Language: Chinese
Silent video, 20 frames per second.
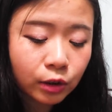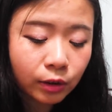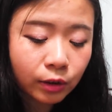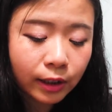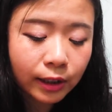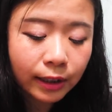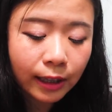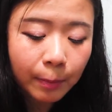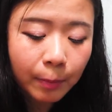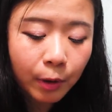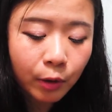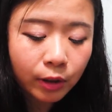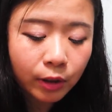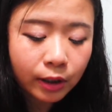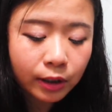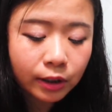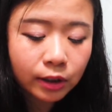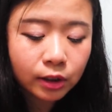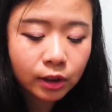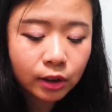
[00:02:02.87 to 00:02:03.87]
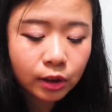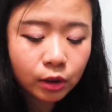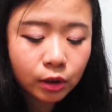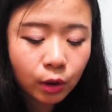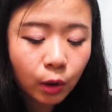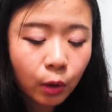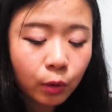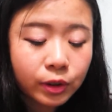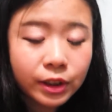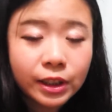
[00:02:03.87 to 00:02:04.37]
种，但是它帮我刻的是
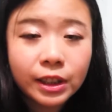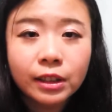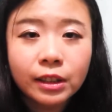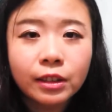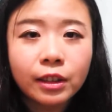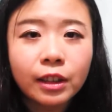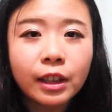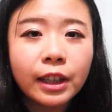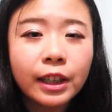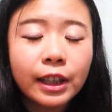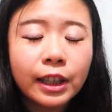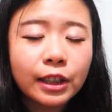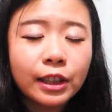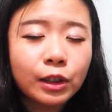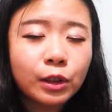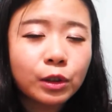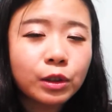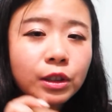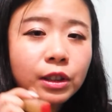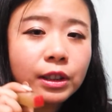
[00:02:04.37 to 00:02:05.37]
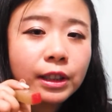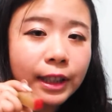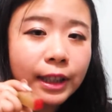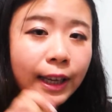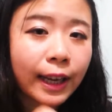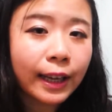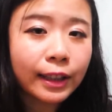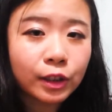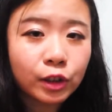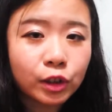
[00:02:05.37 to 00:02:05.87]
空心的，也就是你
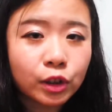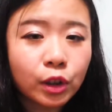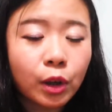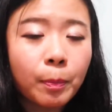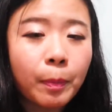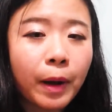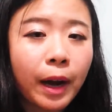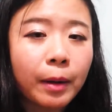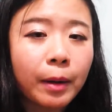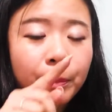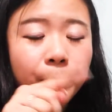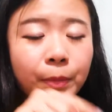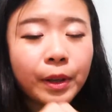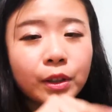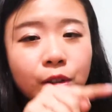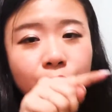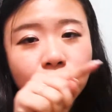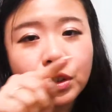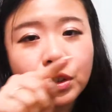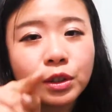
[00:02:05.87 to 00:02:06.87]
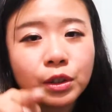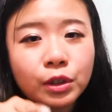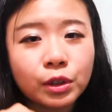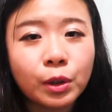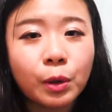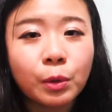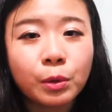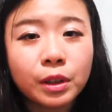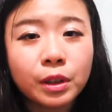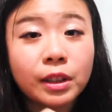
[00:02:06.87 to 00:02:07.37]
盖的时候旁边是
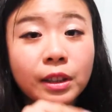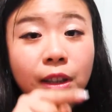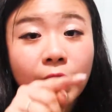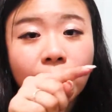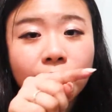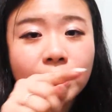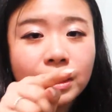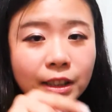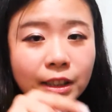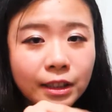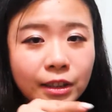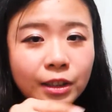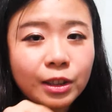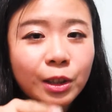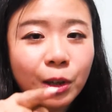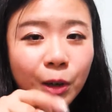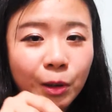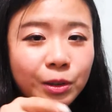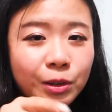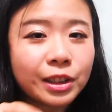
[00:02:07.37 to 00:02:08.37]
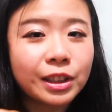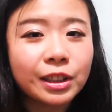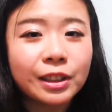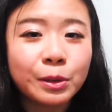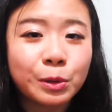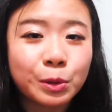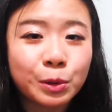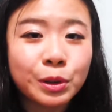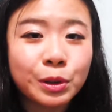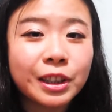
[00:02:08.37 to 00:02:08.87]
有的，然后字是空心的，
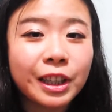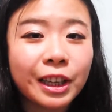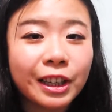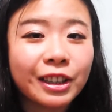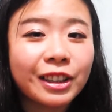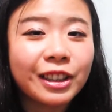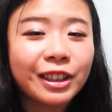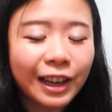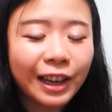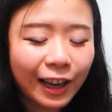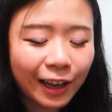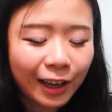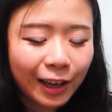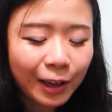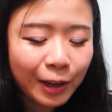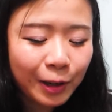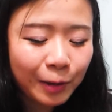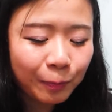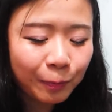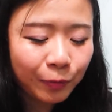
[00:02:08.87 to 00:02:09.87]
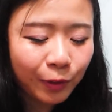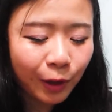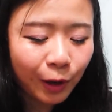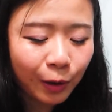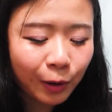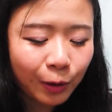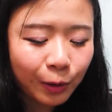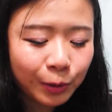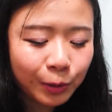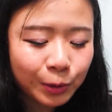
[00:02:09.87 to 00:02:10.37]
我就这样很可爱。然
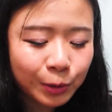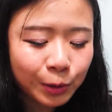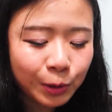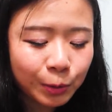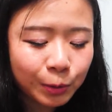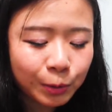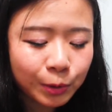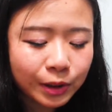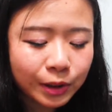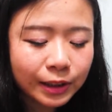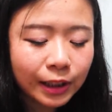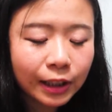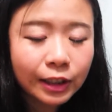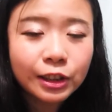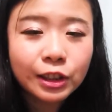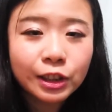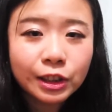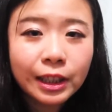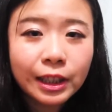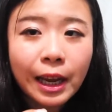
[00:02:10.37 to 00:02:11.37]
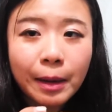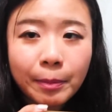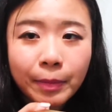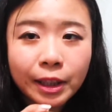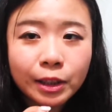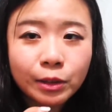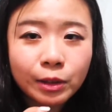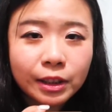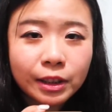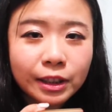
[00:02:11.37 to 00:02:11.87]
后所以我当时是还
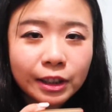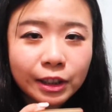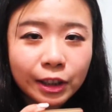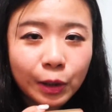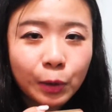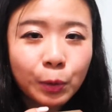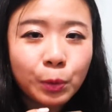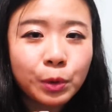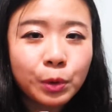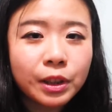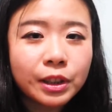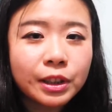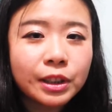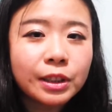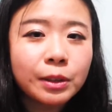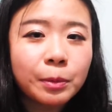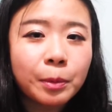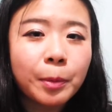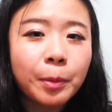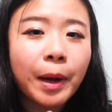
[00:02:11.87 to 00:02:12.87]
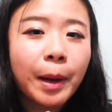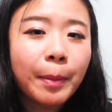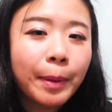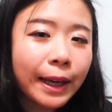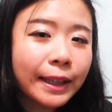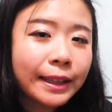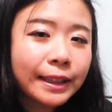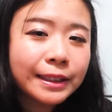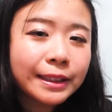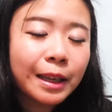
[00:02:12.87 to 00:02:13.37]
蛮喜欢这个礼物。可是如果把它
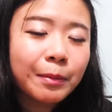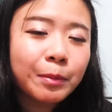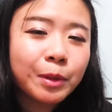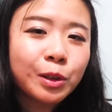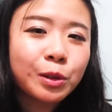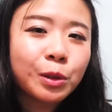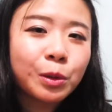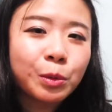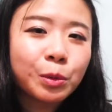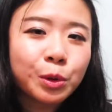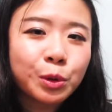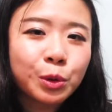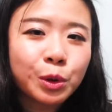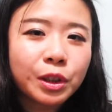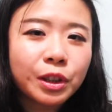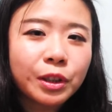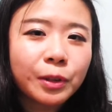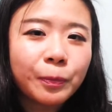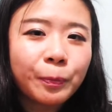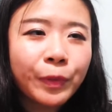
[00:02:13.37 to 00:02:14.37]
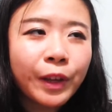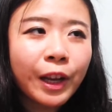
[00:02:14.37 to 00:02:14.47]
排第三名，是因为我觉得